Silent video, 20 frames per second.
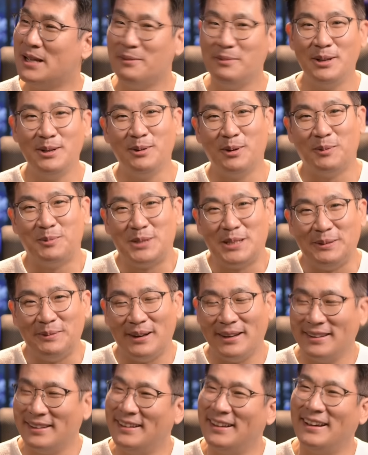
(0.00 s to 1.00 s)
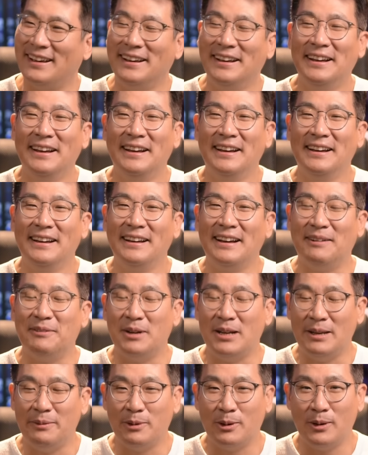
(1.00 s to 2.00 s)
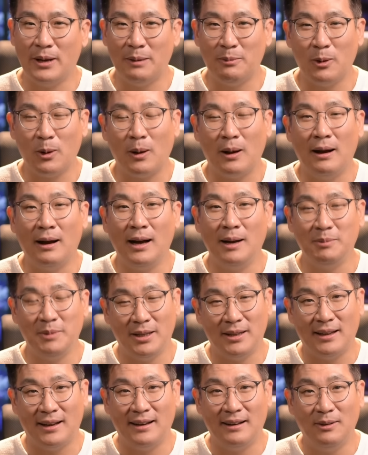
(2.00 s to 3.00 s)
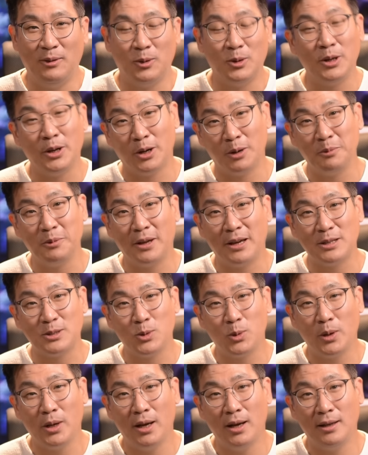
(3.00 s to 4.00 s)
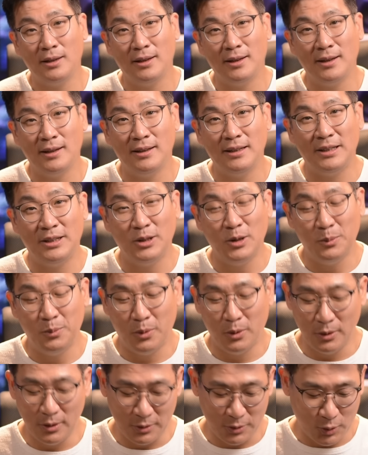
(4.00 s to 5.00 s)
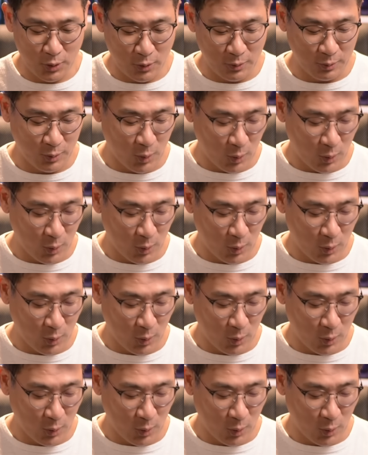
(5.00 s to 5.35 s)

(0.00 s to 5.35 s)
재미는 없지만 네 한번 리뷰를 해볼까 합니다. 오늘 여러분들께 소개해드릴 이어폰은 조금